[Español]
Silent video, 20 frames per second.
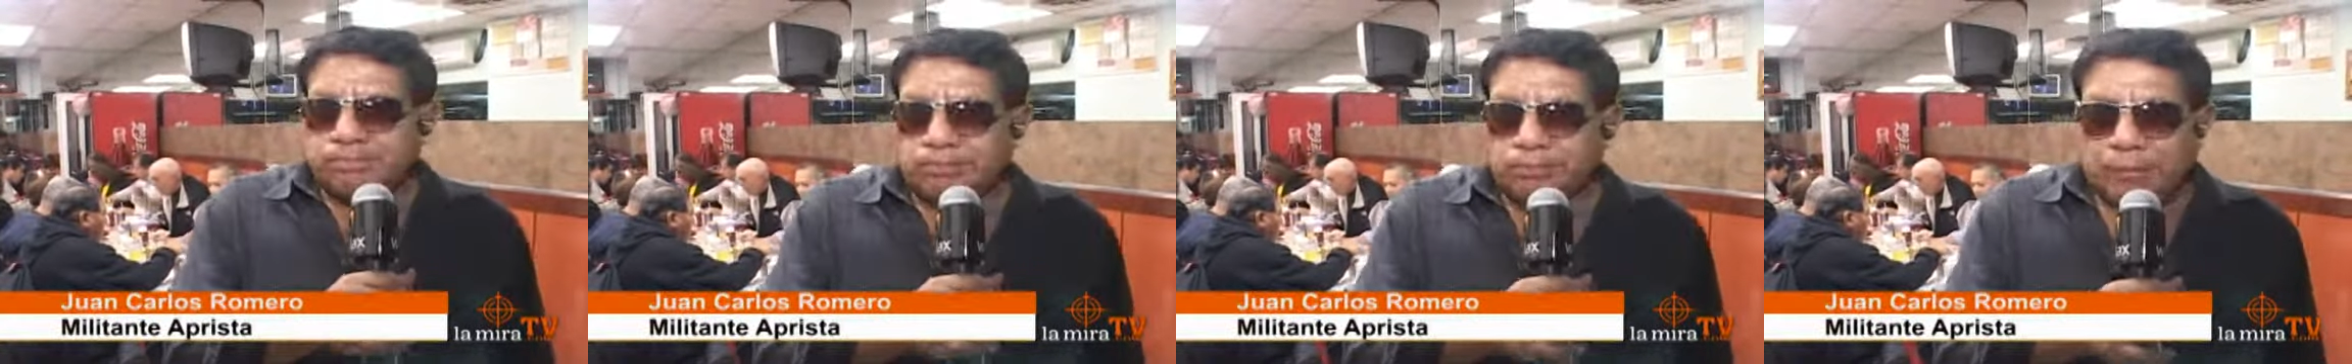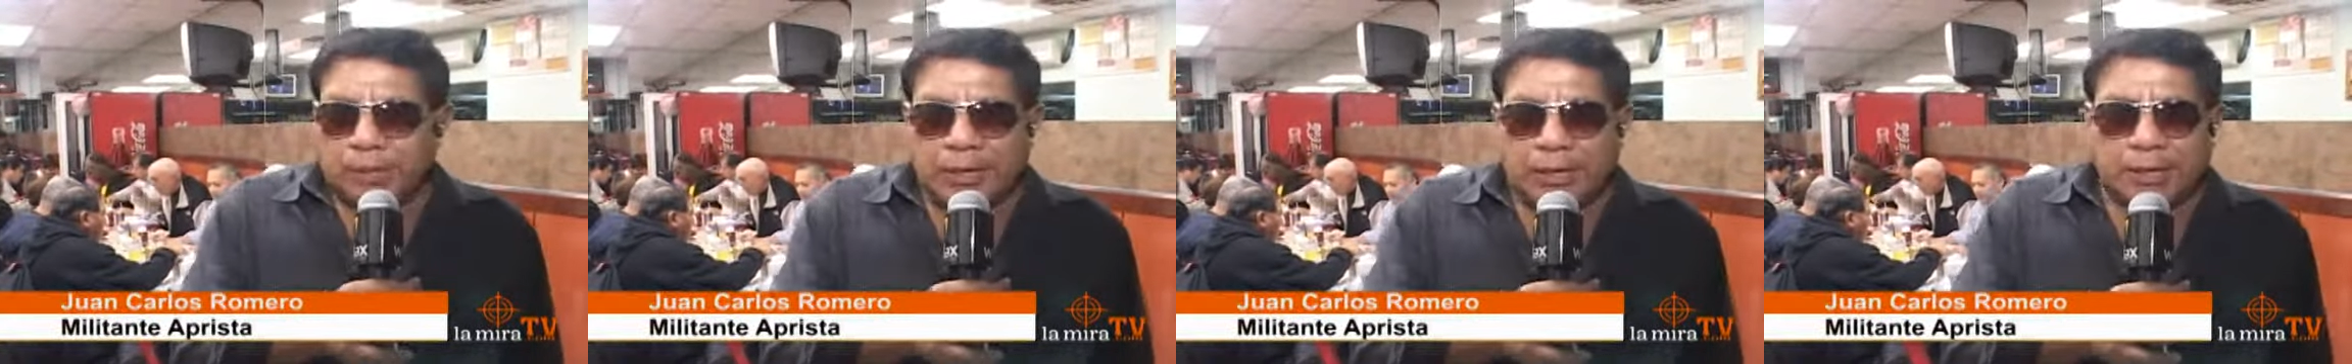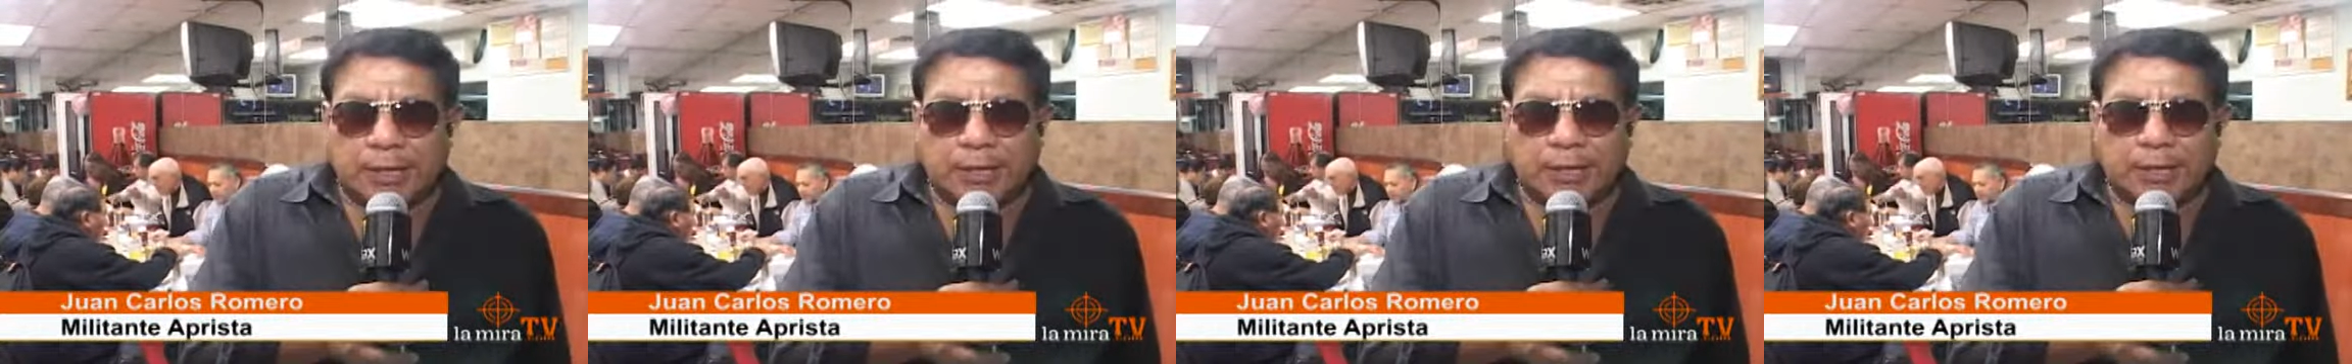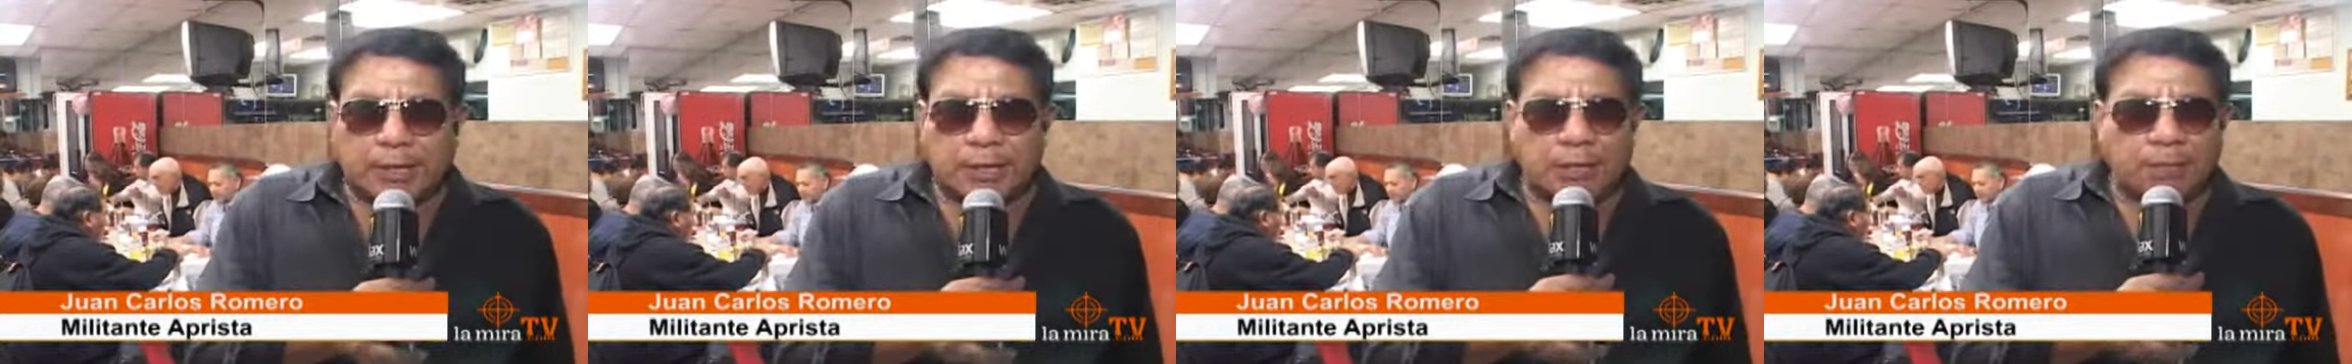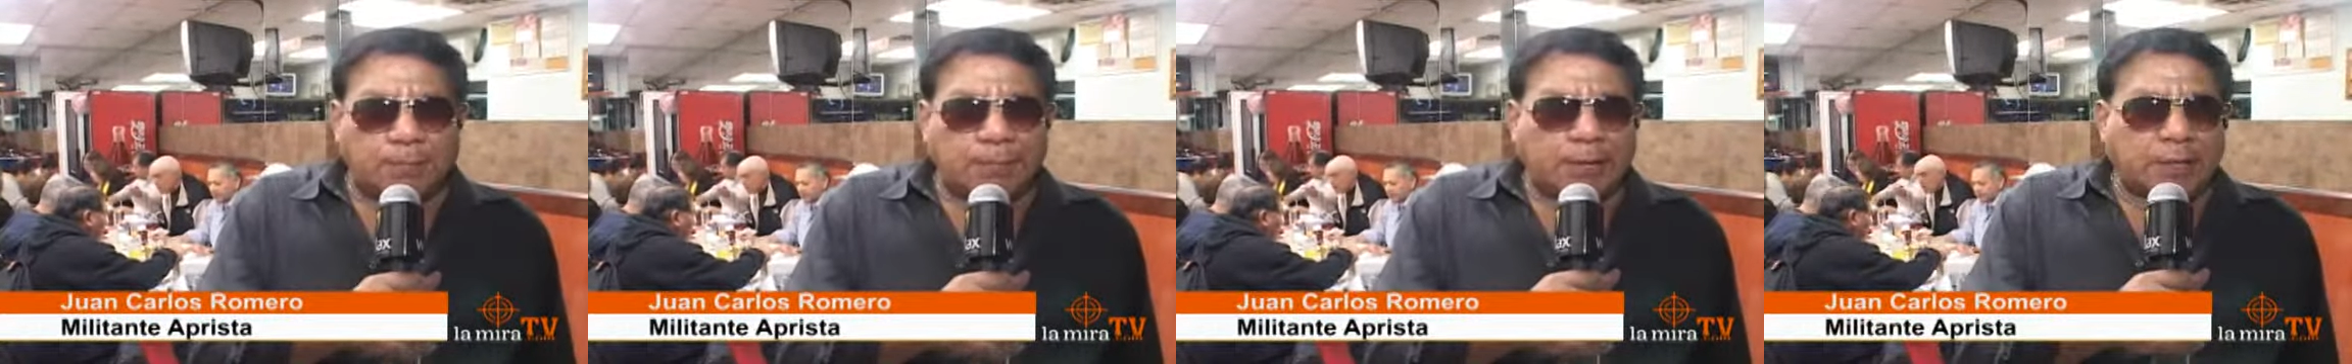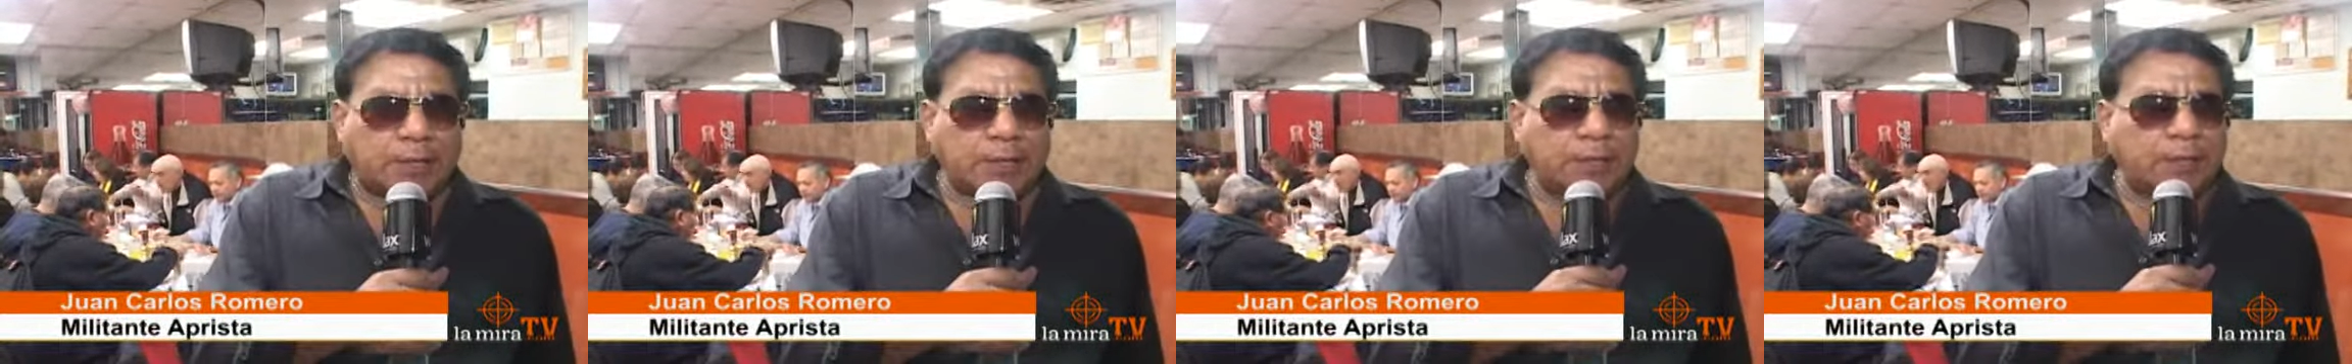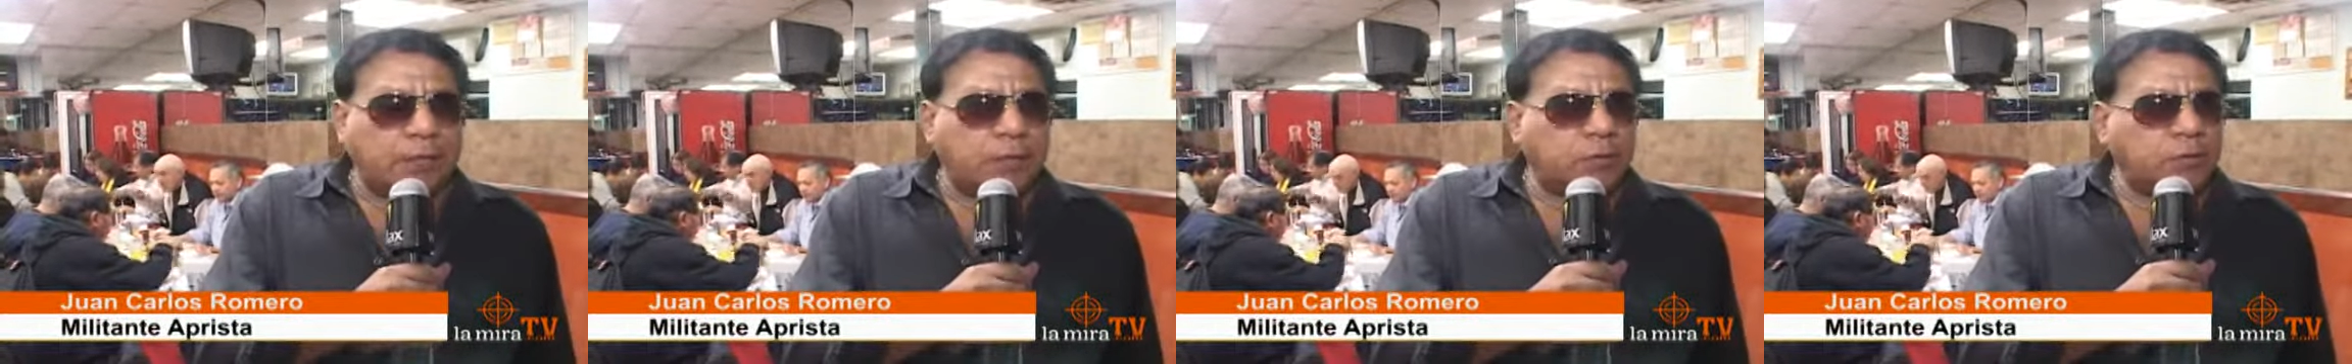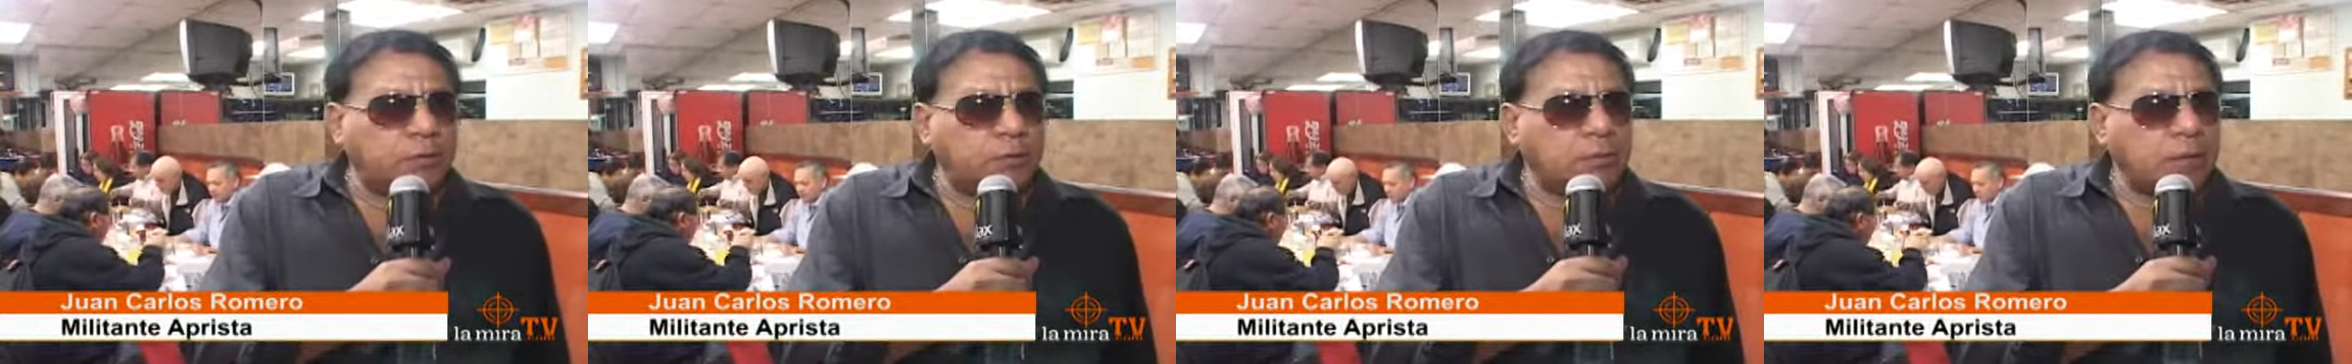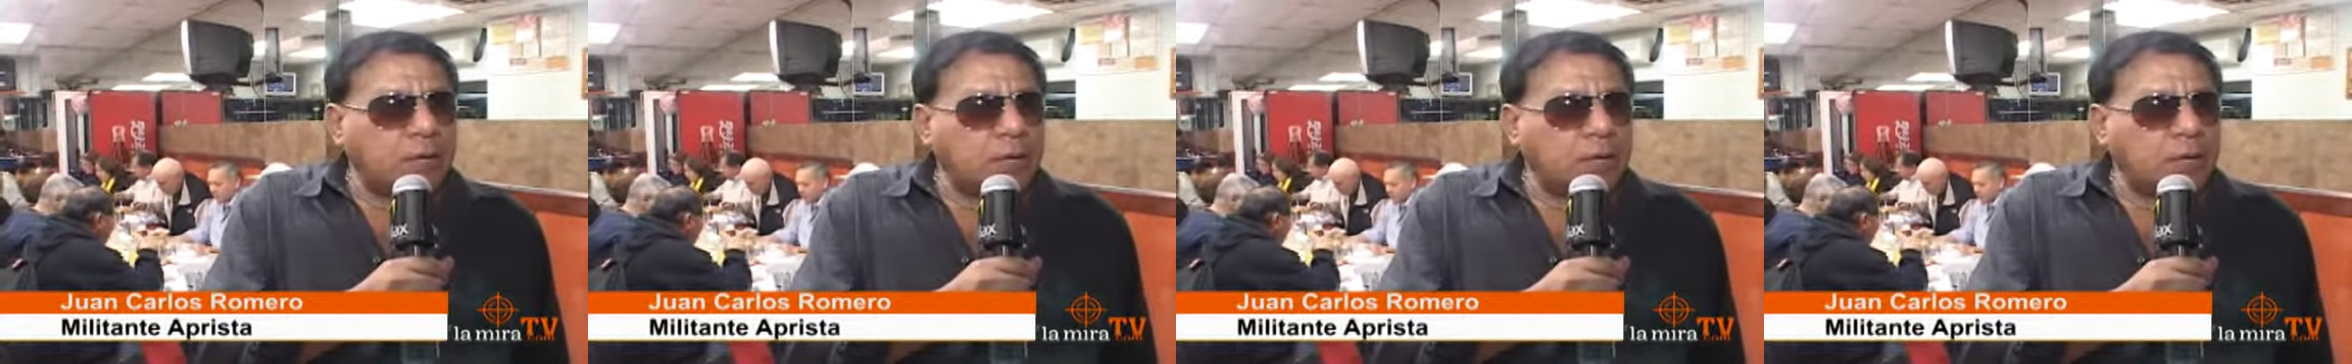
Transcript: militante del partido.